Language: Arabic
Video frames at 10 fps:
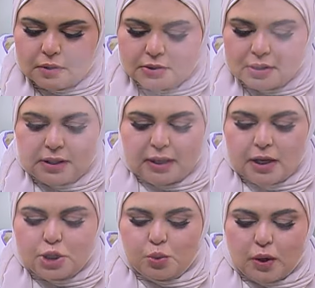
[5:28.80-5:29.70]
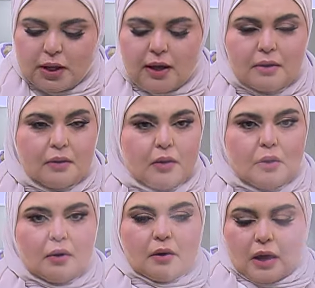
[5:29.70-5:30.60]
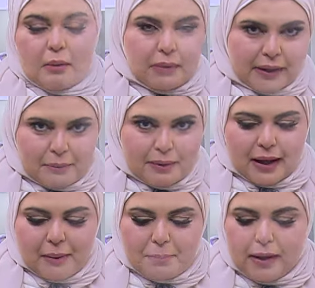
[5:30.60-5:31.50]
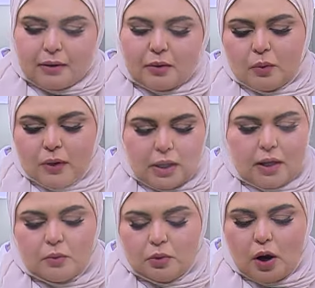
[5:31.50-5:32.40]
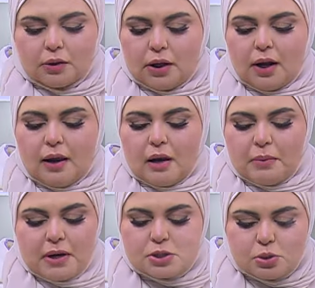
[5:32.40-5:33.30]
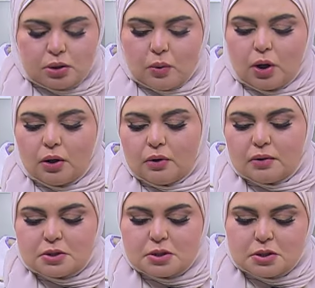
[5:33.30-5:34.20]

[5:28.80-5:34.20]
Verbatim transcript: استنى عليها شويه حمر كمان حبه وايه ونروح حاطين عليها الميه السخنه وخلاص